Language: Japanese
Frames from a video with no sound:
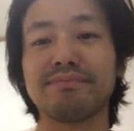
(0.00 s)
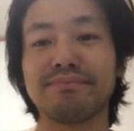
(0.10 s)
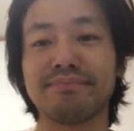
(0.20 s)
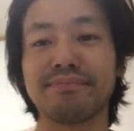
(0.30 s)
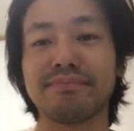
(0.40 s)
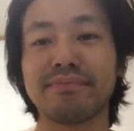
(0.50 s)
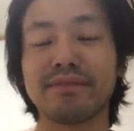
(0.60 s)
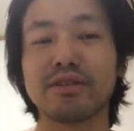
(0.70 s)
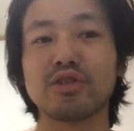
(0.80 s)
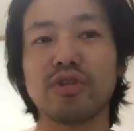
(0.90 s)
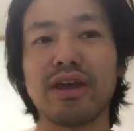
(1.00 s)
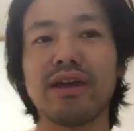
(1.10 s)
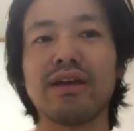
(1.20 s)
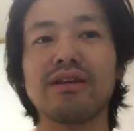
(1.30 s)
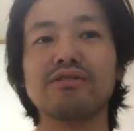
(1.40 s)
うん、ずっとね、
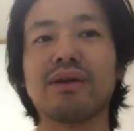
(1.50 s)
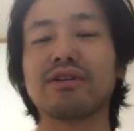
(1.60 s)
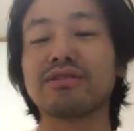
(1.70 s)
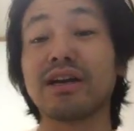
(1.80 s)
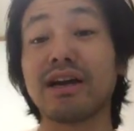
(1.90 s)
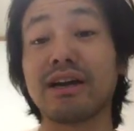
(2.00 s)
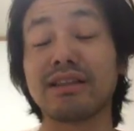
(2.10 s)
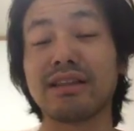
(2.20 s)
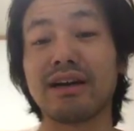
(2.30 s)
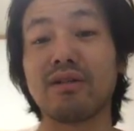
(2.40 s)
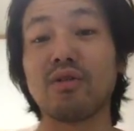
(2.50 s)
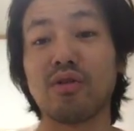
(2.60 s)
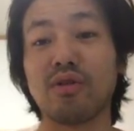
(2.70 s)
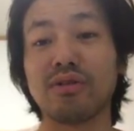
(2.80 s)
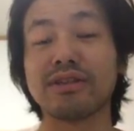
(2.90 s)
うまくいかなかった
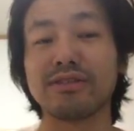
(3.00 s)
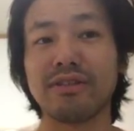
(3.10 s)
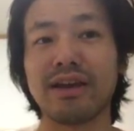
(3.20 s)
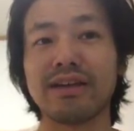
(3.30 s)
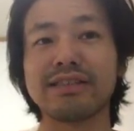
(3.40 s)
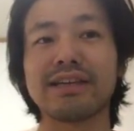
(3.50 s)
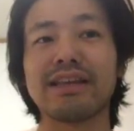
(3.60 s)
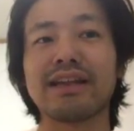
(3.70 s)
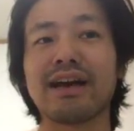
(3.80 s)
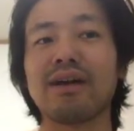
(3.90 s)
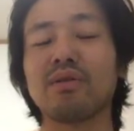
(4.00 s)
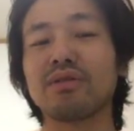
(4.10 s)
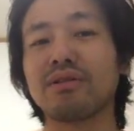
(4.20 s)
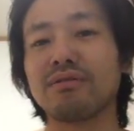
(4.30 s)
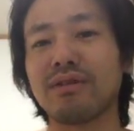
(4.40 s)
頃ですよね。悲惨な過
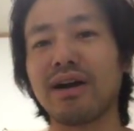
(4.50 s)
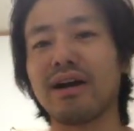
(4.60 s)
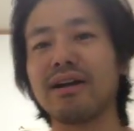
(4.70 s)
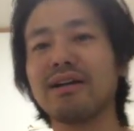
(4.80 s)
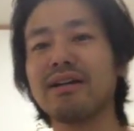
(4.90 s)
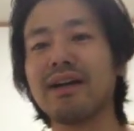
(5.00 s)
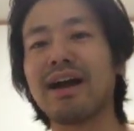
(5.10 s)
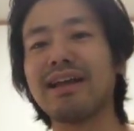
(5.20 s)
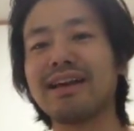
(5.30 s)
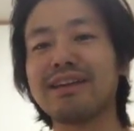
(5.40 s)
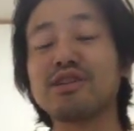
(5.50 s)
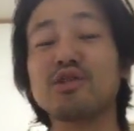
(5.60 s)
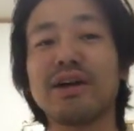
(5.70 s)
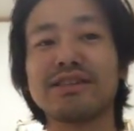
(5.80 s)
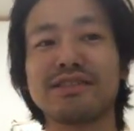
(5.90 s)
去っていうのが、かなり
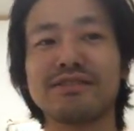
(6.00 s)
詳し